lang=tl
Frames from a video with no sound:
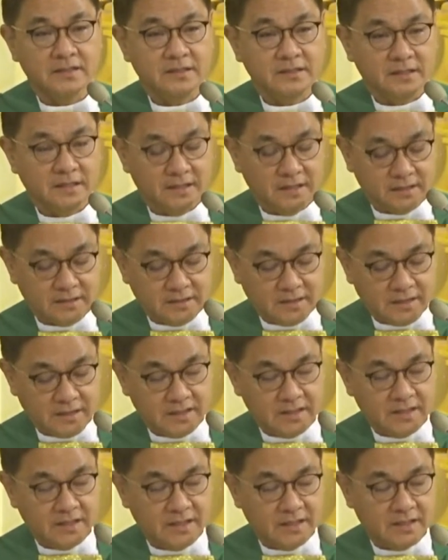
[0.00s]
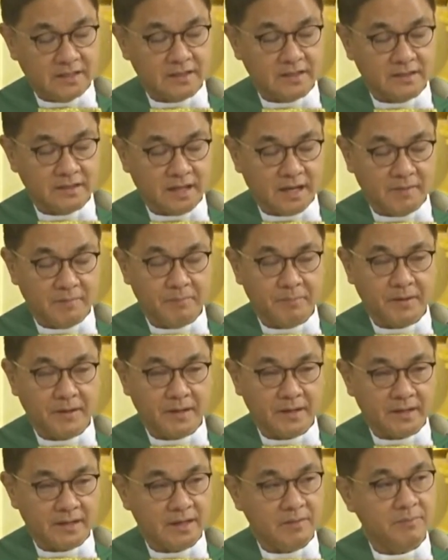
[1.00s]
dinagdagan nila ng
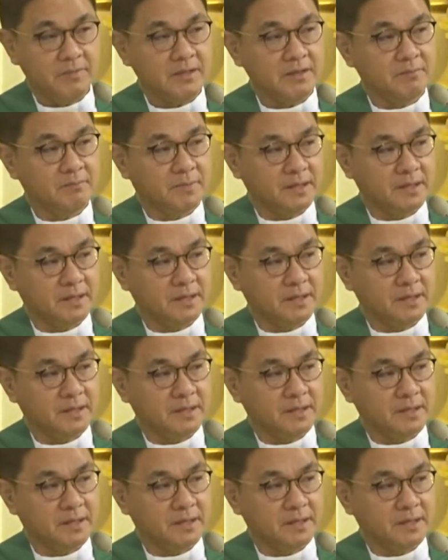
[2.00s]
napakaraming